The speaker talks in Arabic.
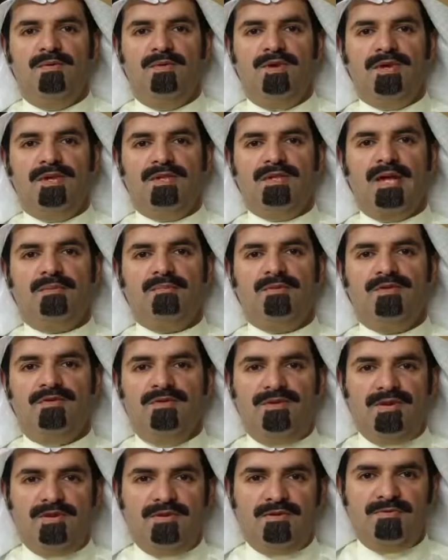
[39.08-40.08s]
وحنا دائما
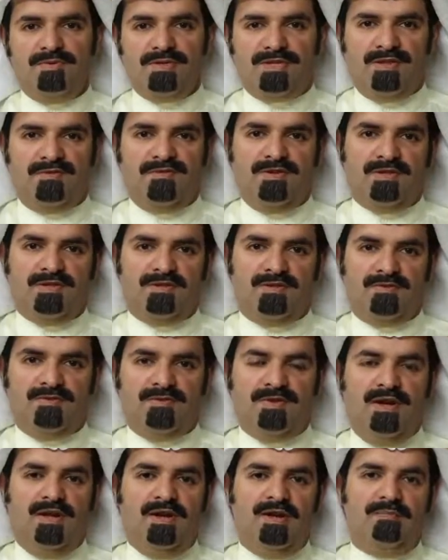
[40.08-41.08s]
نفيد ونستفيد
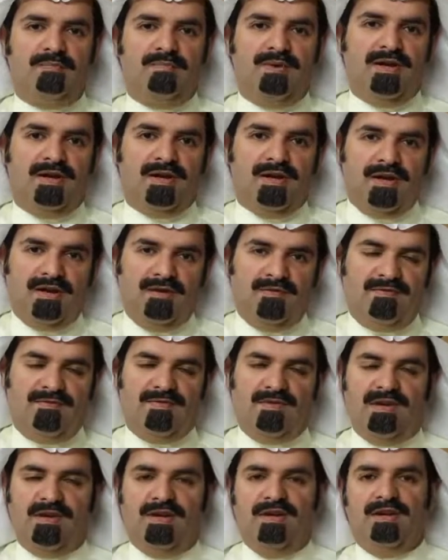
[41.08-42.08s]
ونعلم بأن خلف
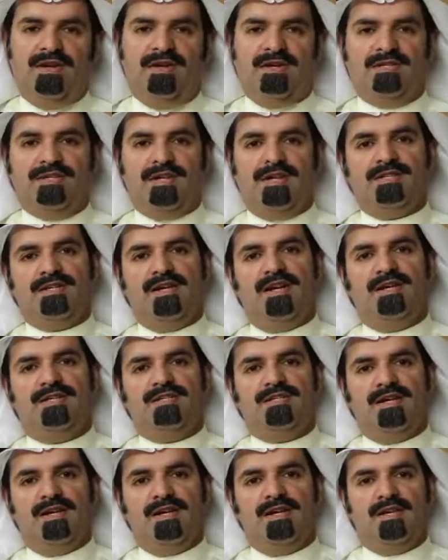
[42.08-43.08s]
الشاشات
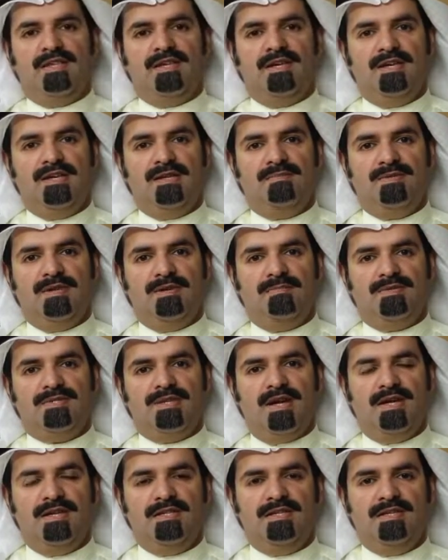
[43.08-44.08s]
الكثير من
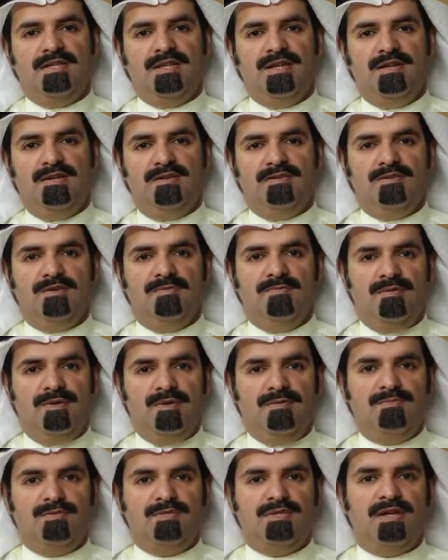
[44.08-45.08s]
المشاهدين اللي عندهم
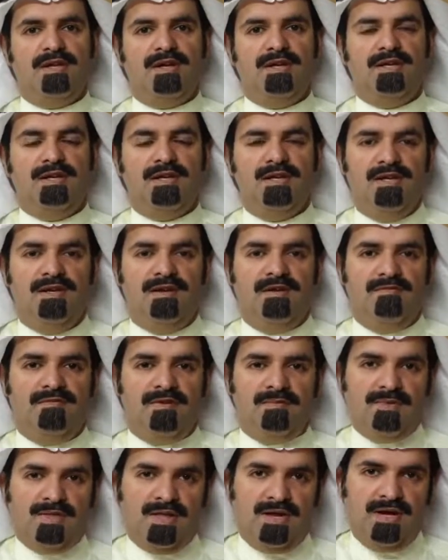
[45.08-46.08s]
علم ودراية في
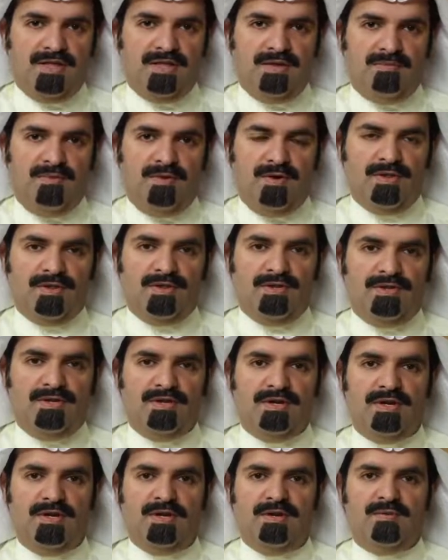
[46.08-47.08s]
مثل هذه المواضيع
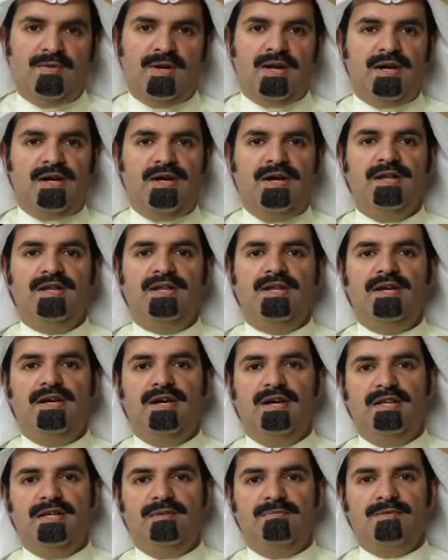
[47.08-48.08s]
ولكن حنا
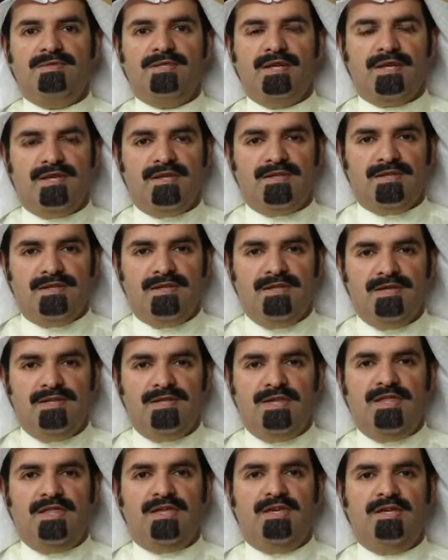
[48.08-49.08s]
يعني مجرد
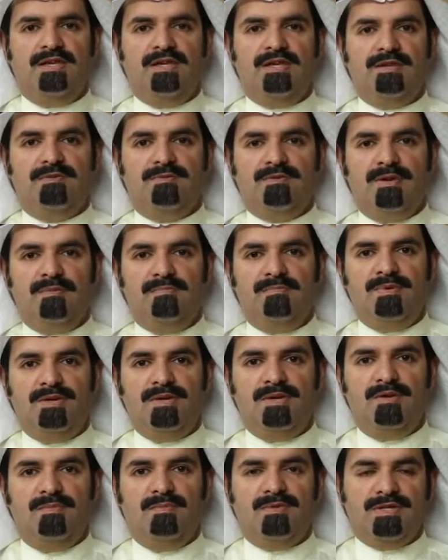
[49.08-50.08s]
تذكير
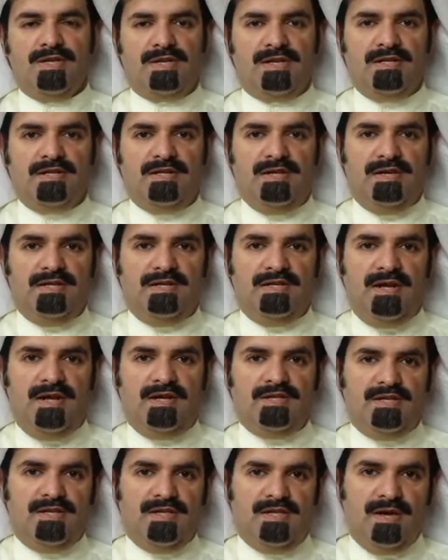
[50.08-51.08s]
وتنبيه ومجرد يعني
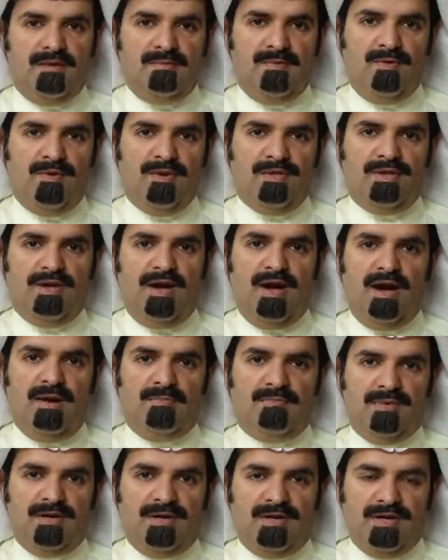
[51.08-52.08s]
حديث عن مواضيع
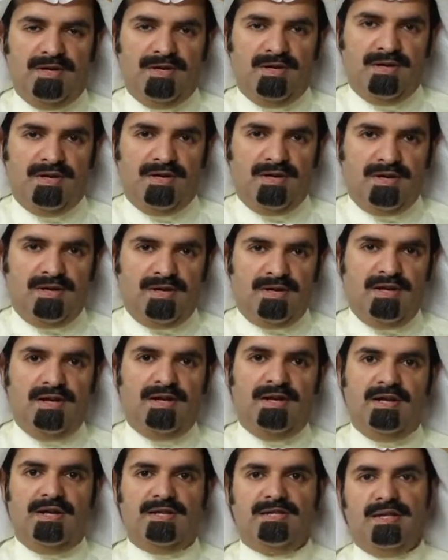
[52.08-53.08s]
عامة الكل
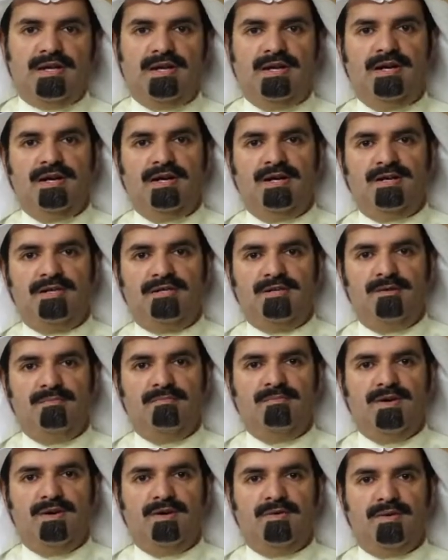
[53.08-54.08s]
يعني صراحة
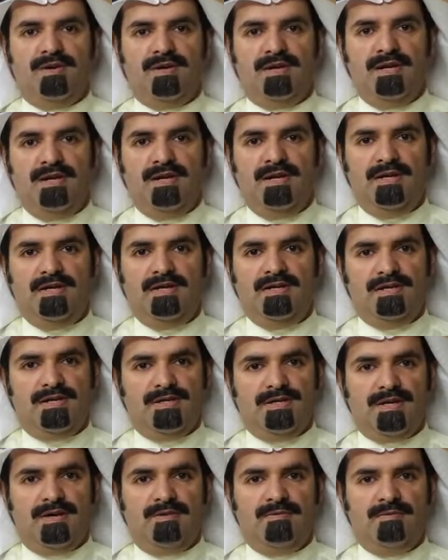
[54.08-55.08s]
تهمه والكل يعني يعيشها